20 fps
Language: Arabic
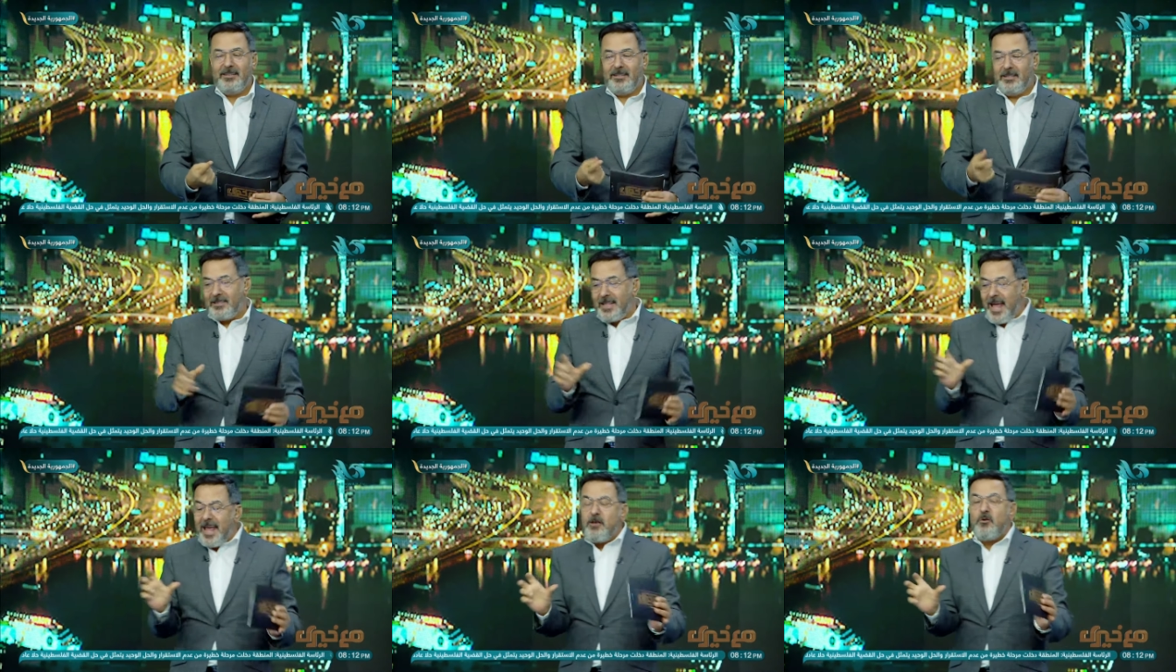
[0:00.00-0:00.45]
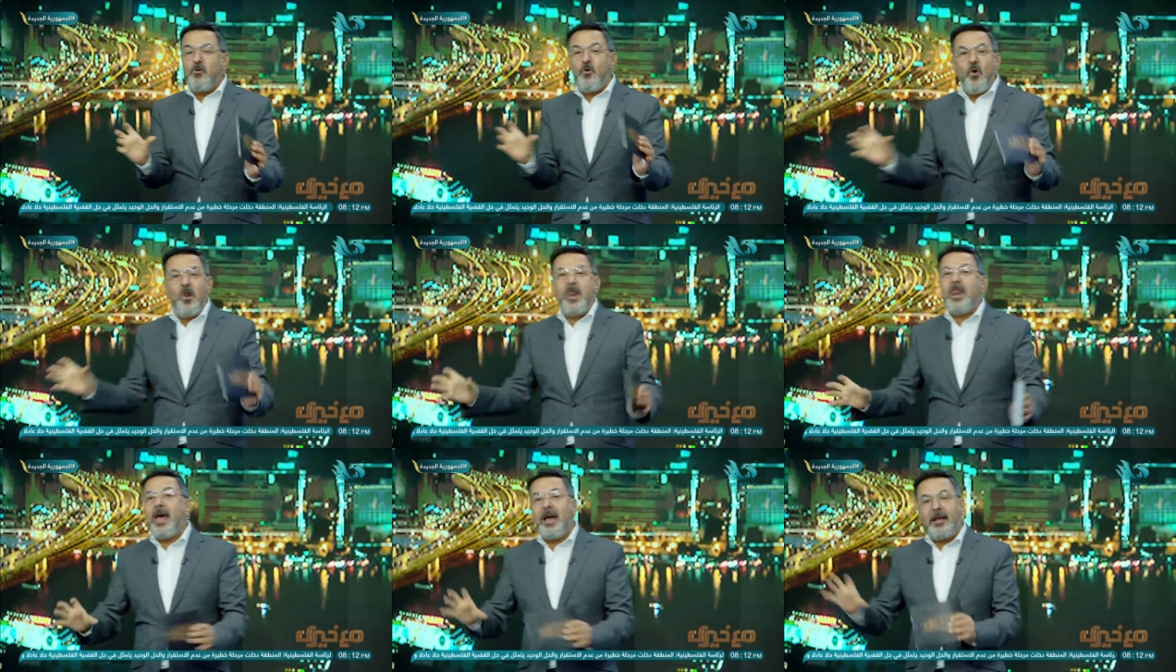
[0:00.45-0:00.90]
ده
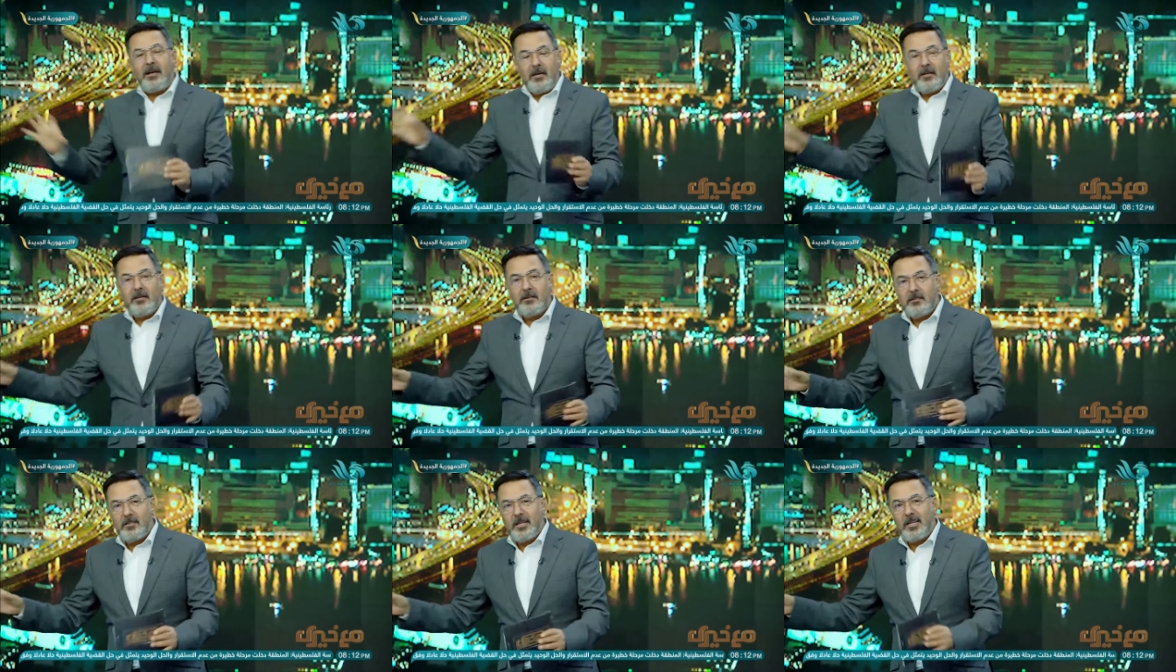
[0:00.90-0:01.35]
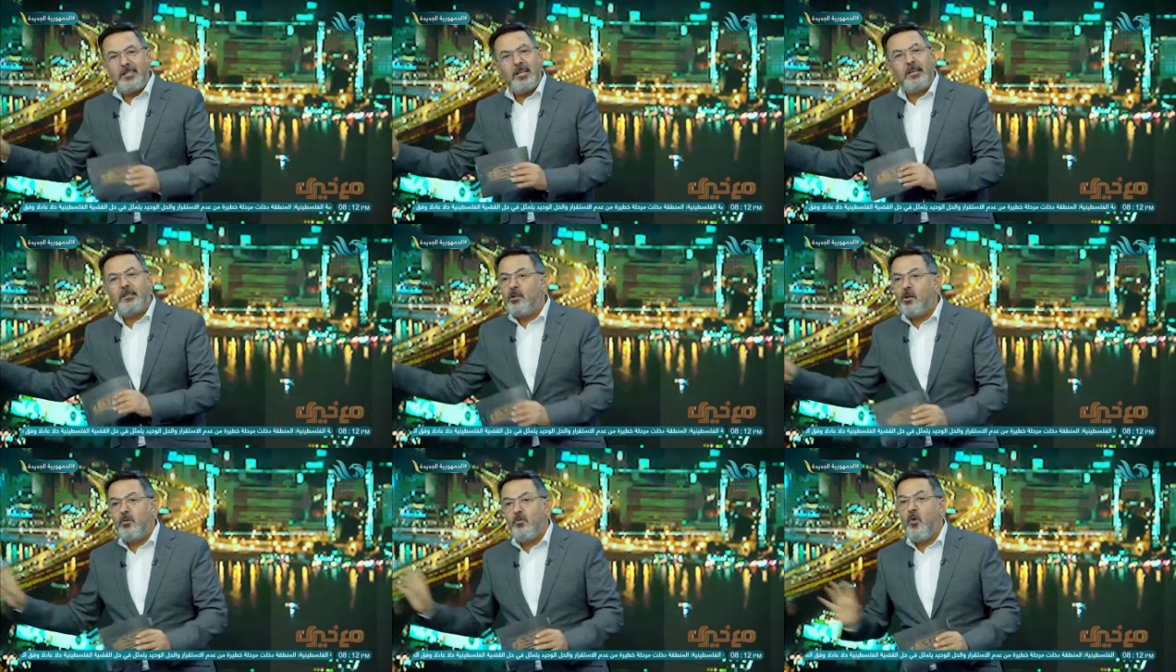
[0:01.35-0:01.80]
يقول لك
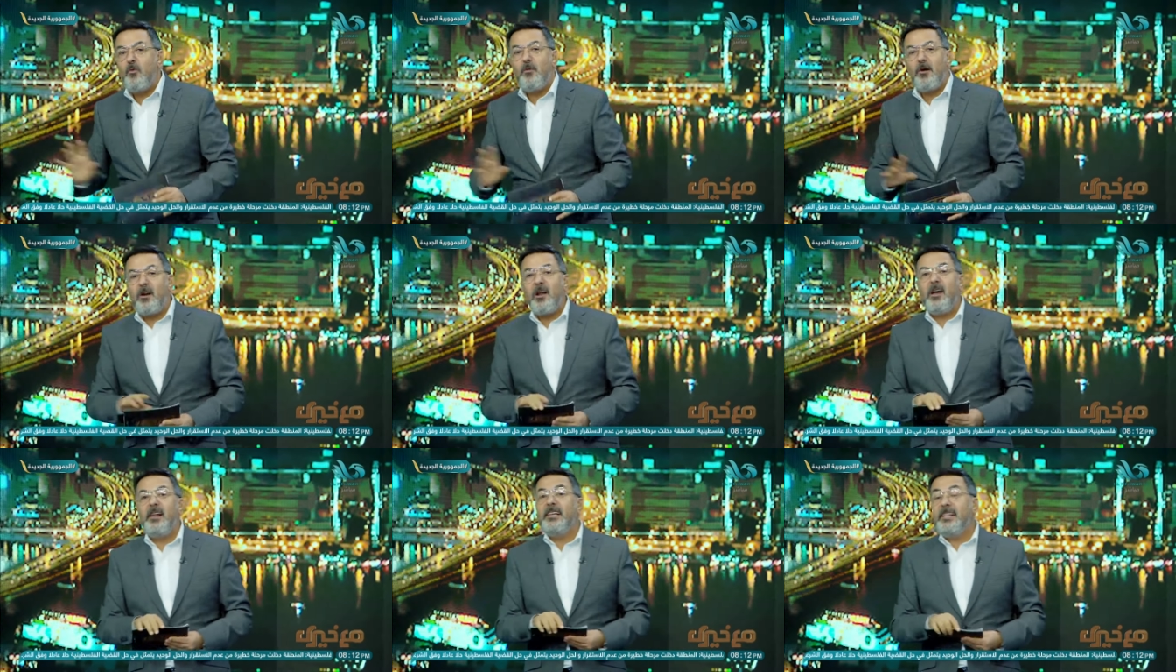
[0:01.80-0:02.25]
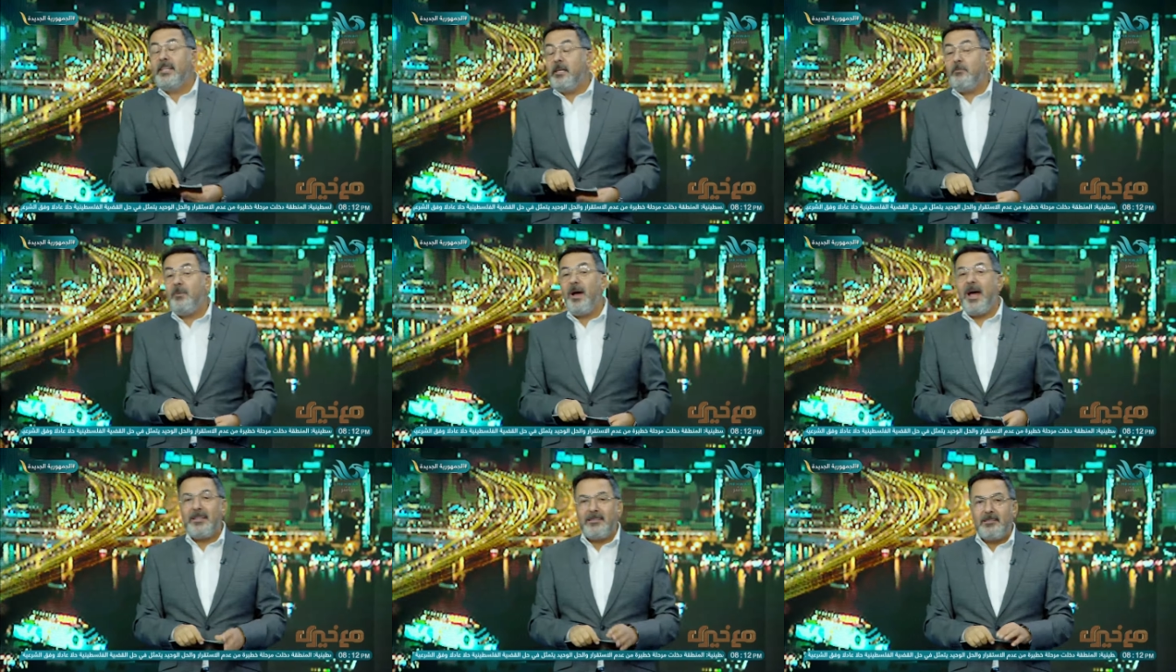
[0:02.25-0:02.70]
نتيجه المباراه ليه
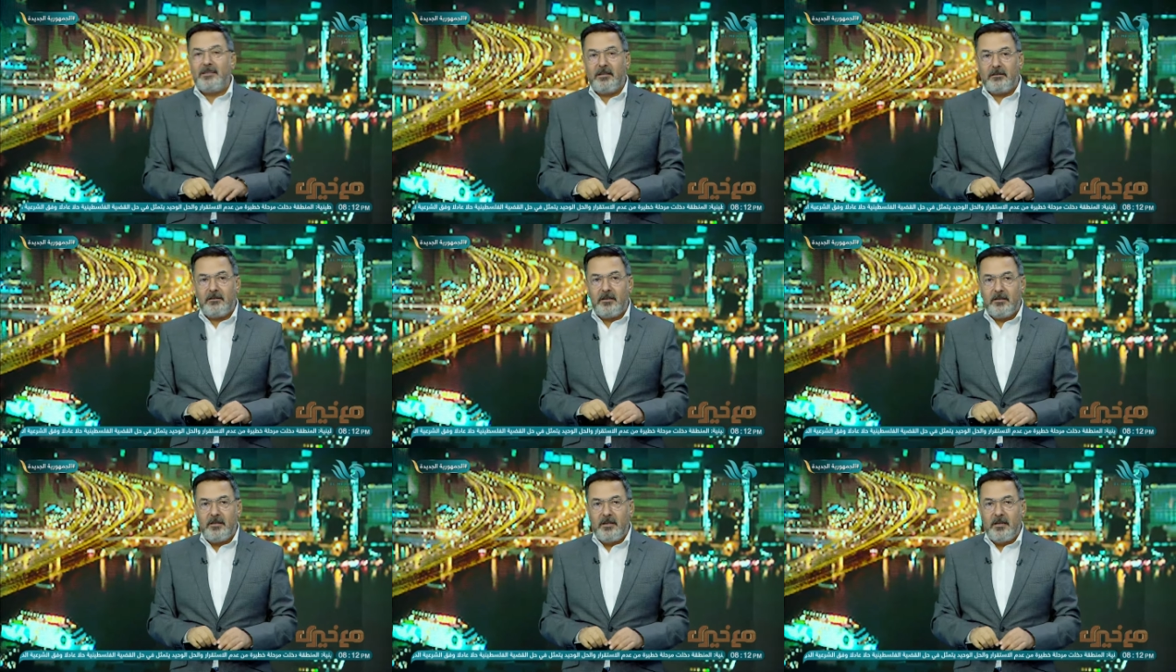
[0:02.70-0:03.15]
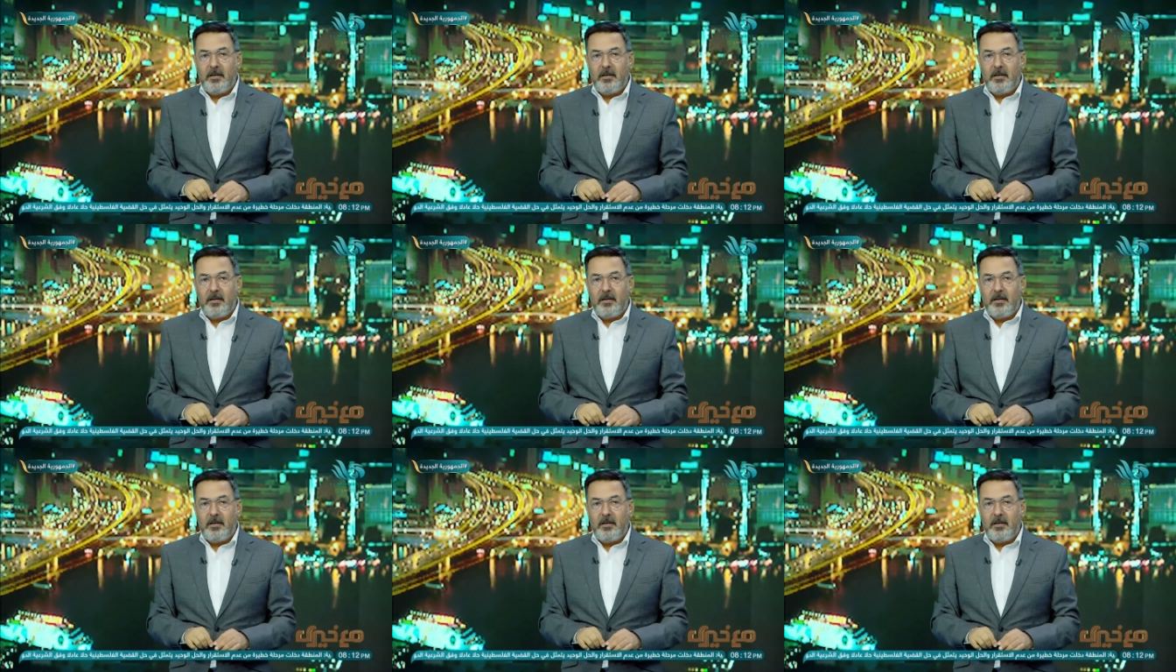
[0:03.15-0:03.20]
بقت كده